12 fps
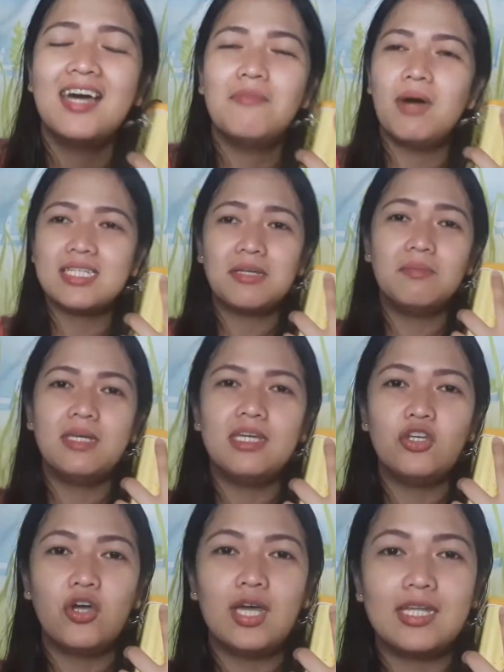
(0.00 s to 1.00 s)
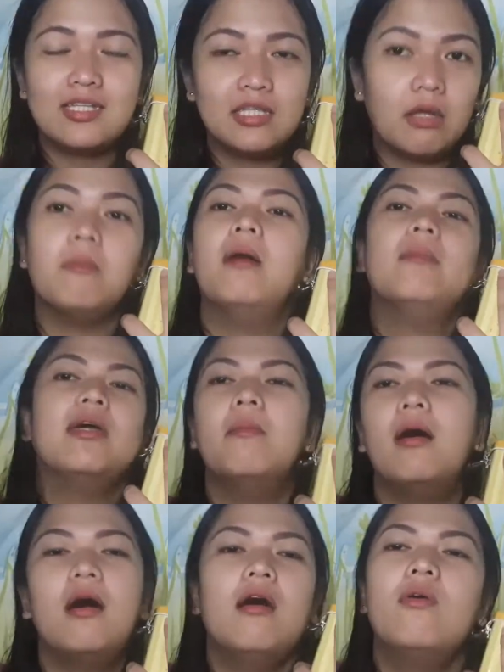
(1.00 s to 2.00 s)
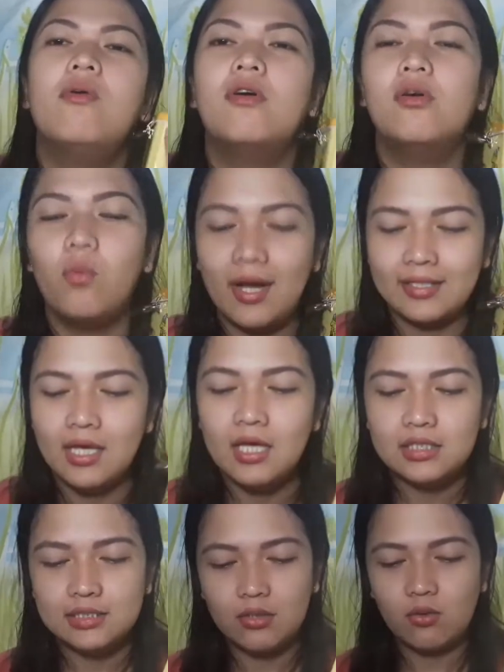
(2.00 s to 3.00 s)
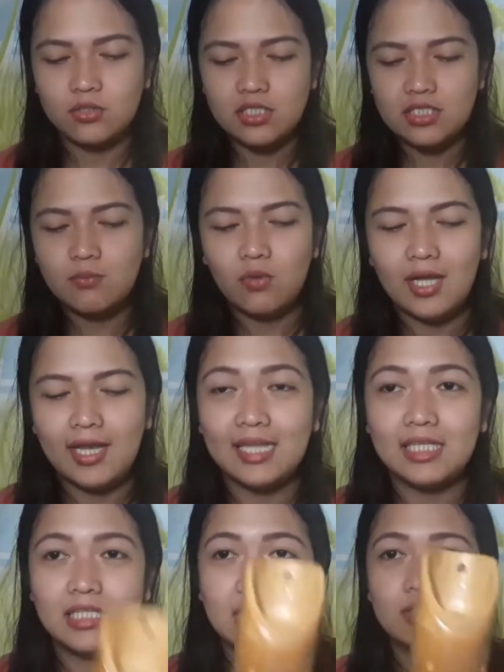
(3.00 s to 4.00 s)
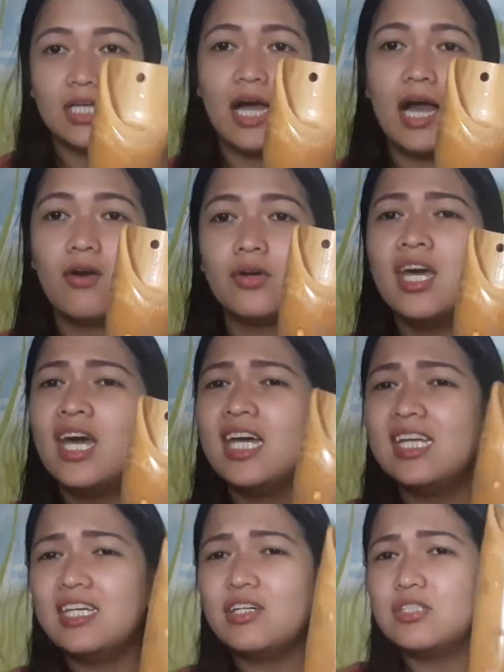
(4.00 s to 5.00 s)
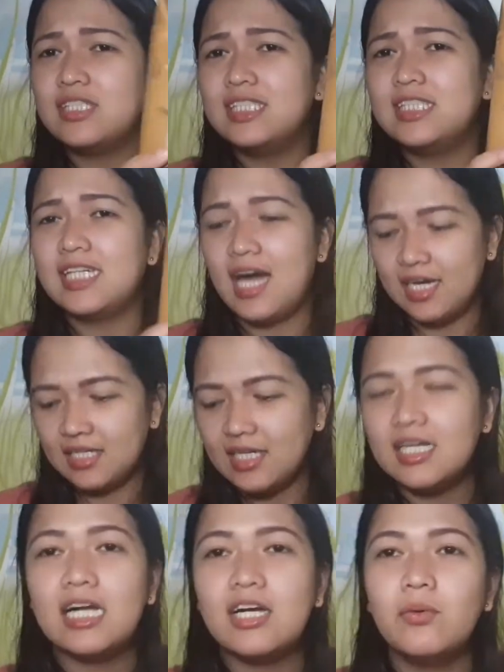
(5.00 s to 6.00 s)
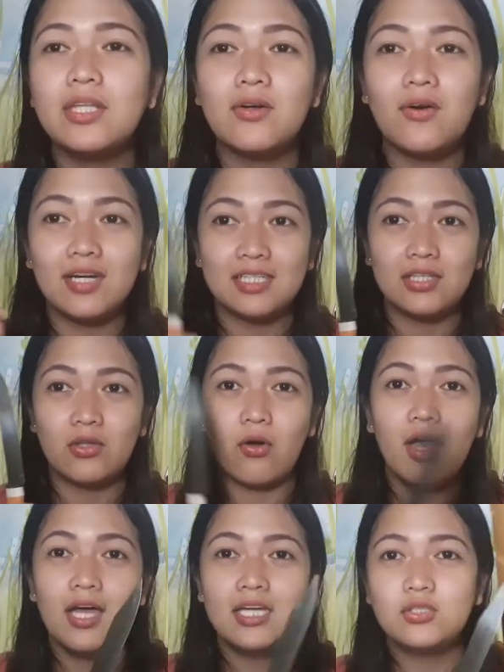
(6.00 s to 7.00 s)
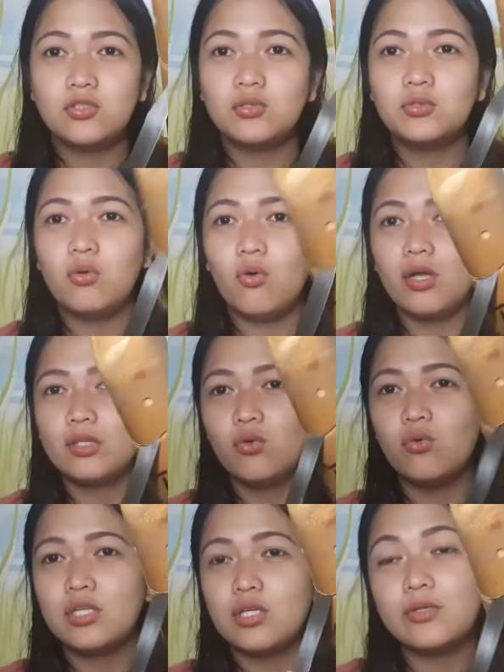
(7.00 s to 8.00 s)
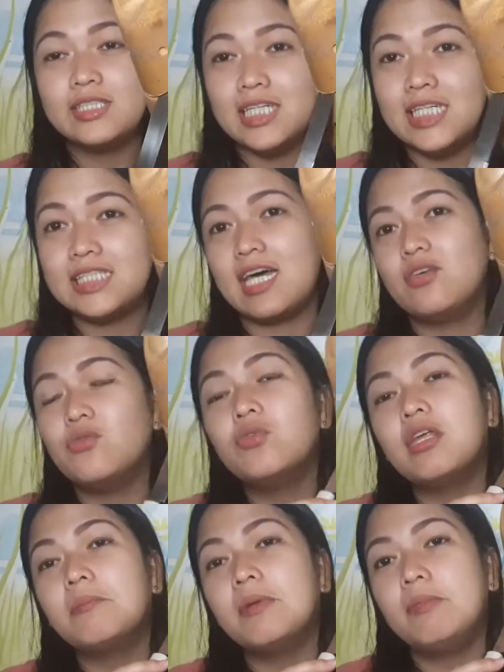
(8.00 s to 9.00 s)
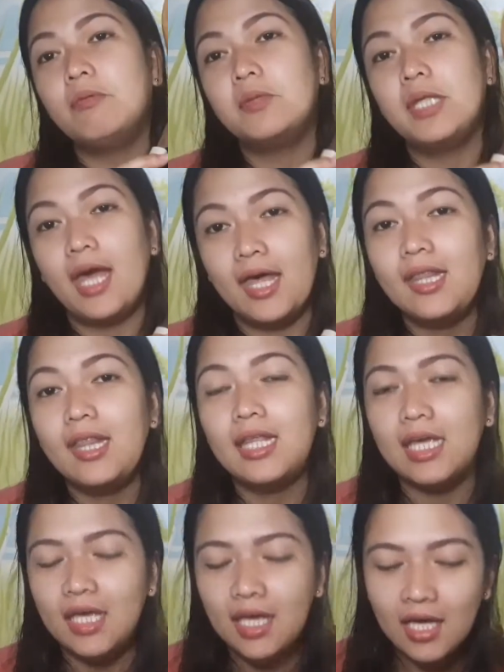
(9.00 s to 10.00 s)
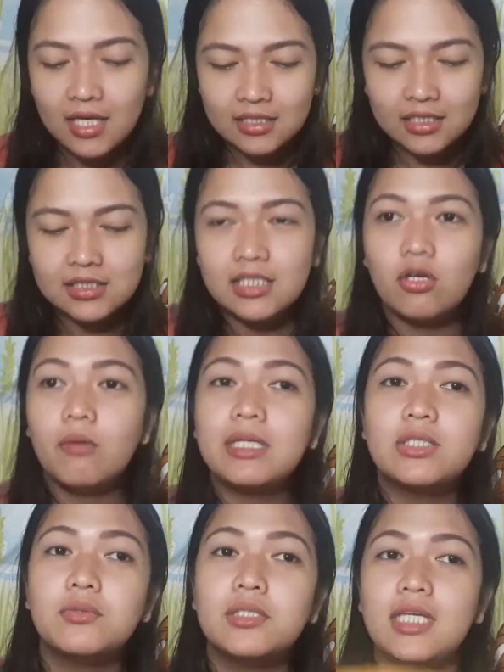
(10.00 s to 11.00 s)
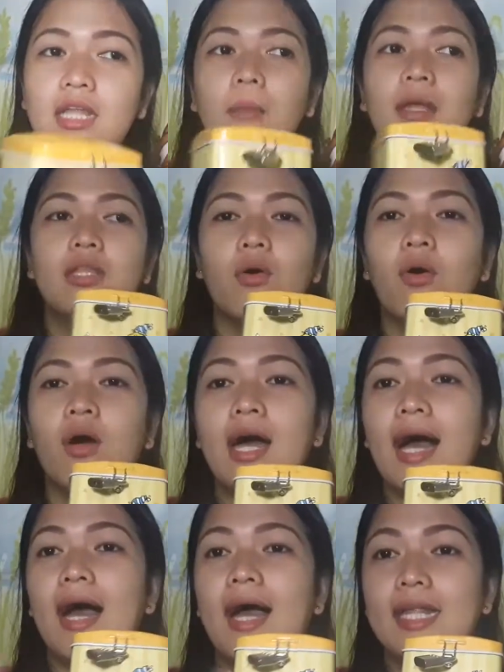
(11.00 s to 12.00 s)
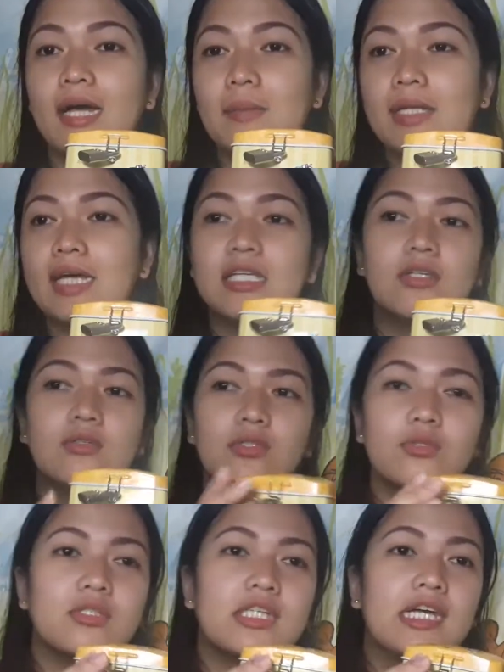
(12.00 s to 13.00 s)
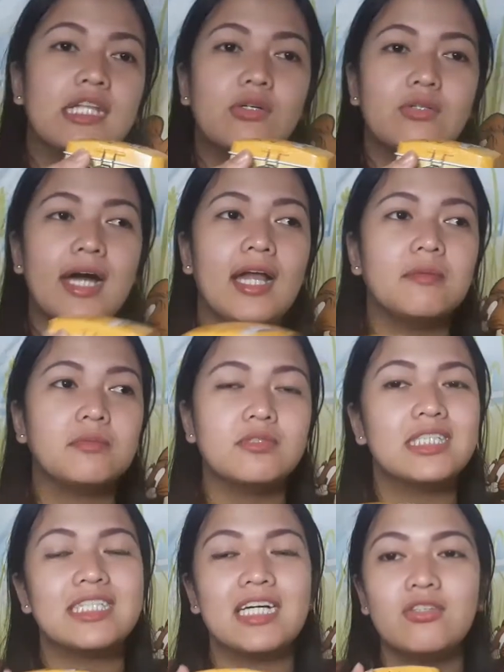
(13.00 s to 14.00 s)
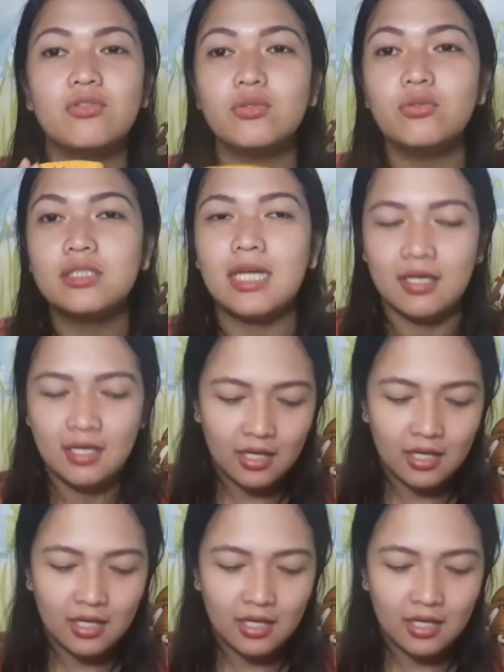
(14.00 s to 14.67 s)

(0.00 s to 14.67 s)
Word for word: baka sabihin nyo eh nagmamayabang ako or what so sisimulan natin dito sa kahoy hindi ko siya sisirain ang gagawin ko ganito susuksok ko at kukunin ko isa-isa yung 50 NT tapos ito may susi naman to hahanapin natin yung susi hindi ko na alam kung nasaan yung susi